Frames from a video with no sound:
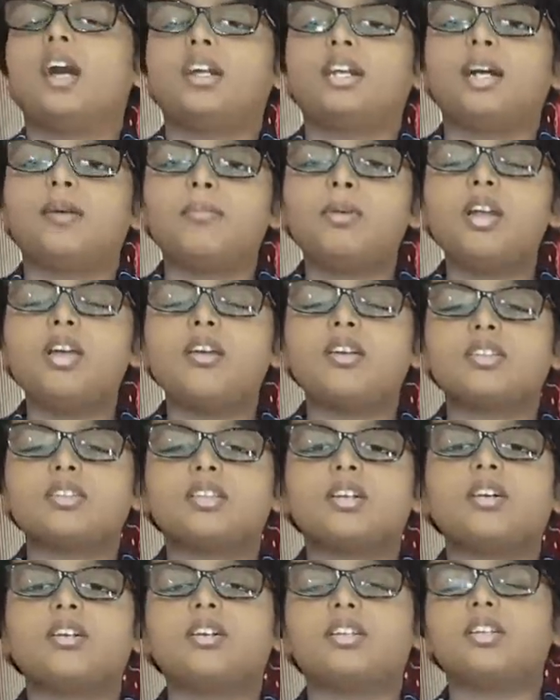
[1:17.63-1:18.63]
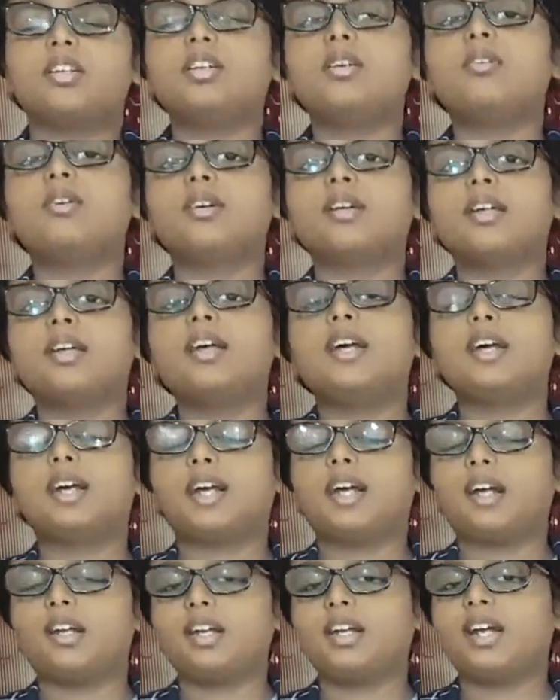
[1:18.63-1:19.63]
டபிள்யூஹெச்ஓ வந்து ஒரு
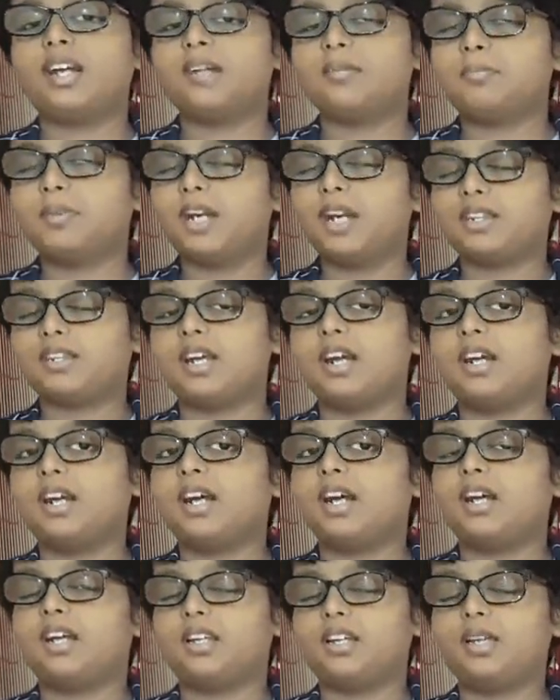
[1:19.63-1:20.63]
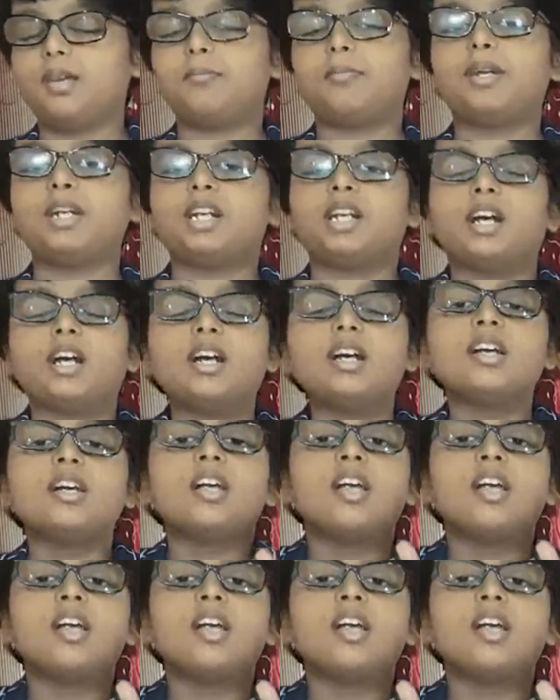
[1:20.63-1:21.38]
கணக்கெடுப்பு எடுத்தாங்க அது எப்படின்னா